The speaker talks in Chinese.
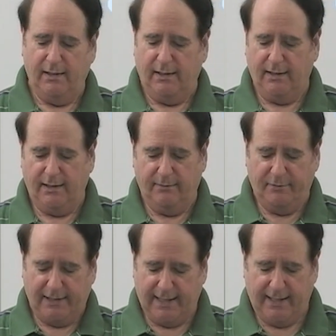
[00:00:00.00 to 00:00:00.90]
他
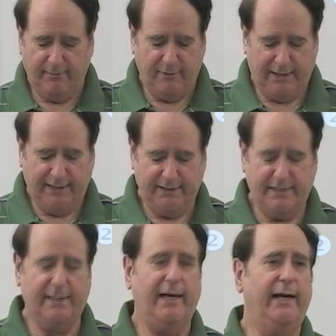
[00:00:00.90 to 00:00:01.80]
开始变
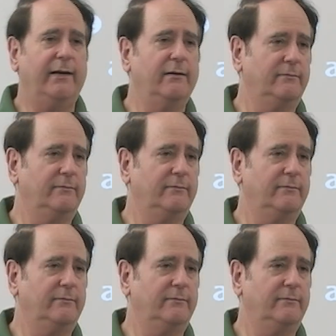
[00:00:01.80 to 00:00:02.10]
得疯